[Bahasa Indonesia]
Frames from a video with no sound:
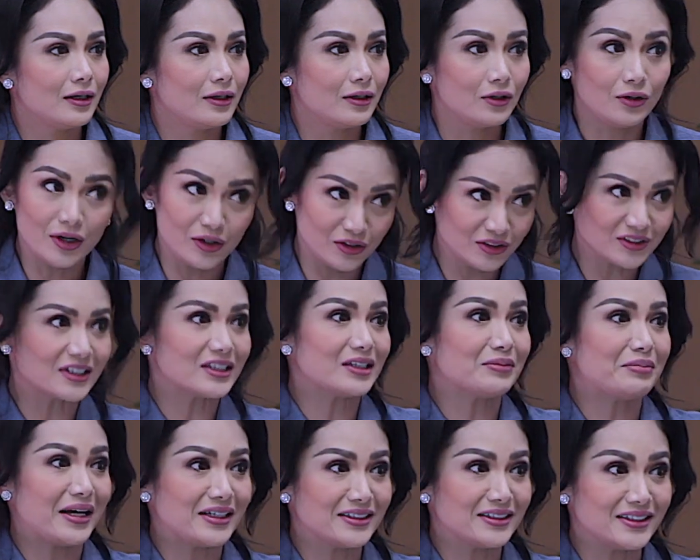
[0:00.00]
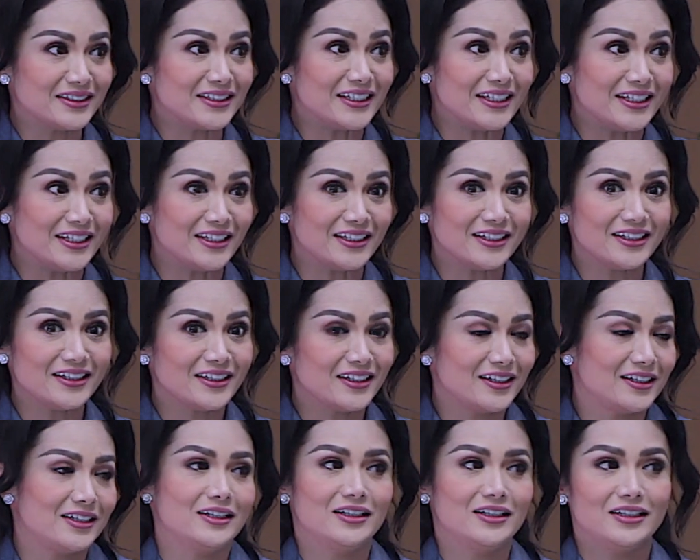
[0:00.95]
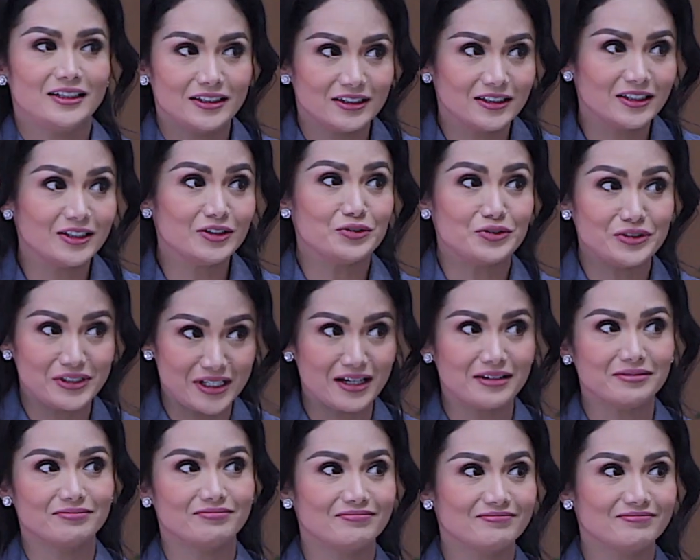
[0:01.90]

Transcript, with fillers: lo harus tetap eksis di di dunia